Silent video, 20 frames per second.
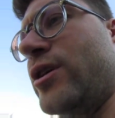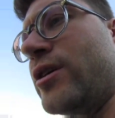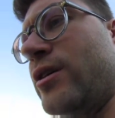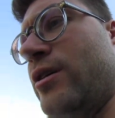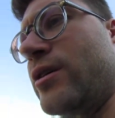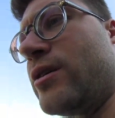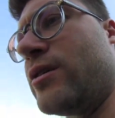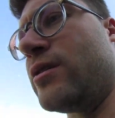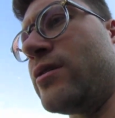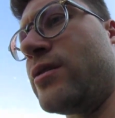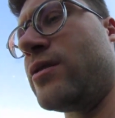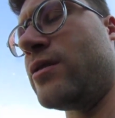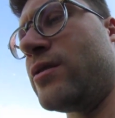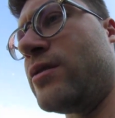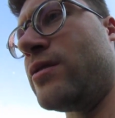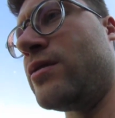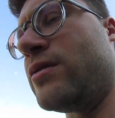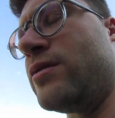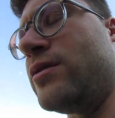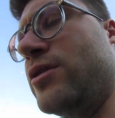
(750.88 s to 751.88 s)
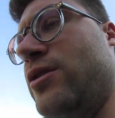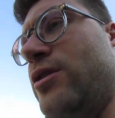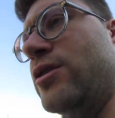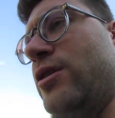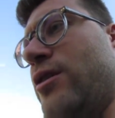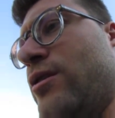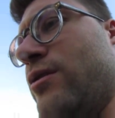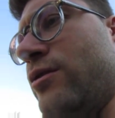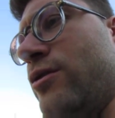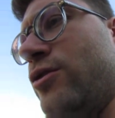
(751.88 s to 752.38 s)
я не
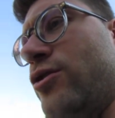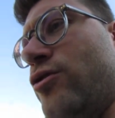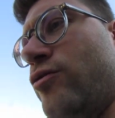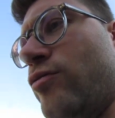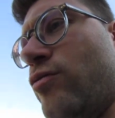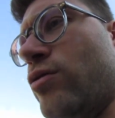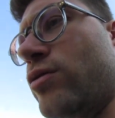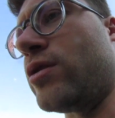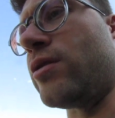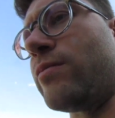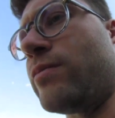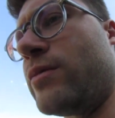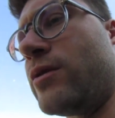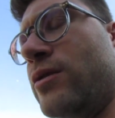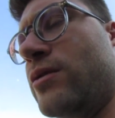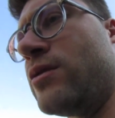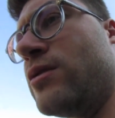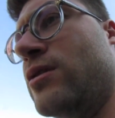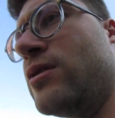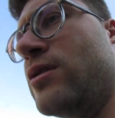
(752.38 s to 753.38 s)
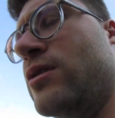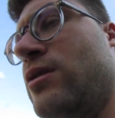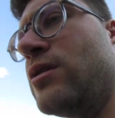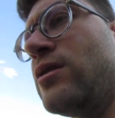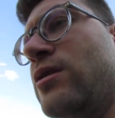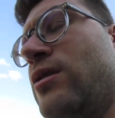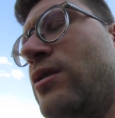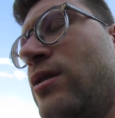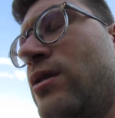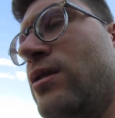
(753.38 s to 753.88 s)
ел ничего там.
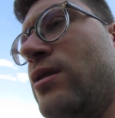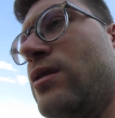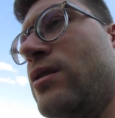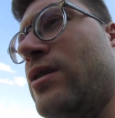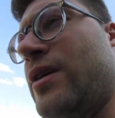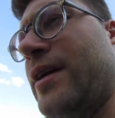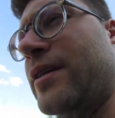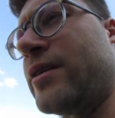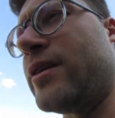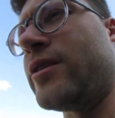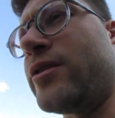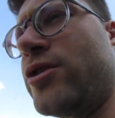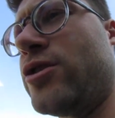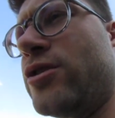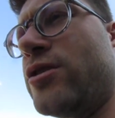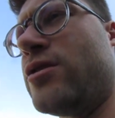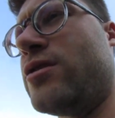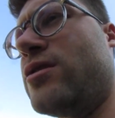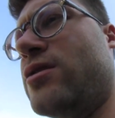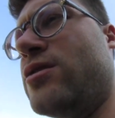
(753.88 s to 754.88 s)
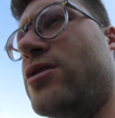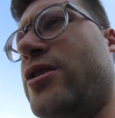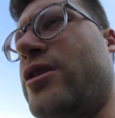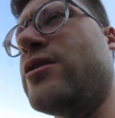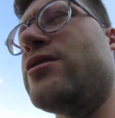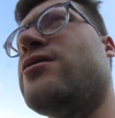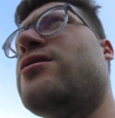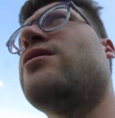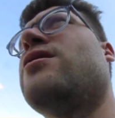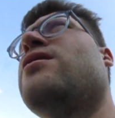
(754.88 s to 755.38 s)
Я на ночь сейчас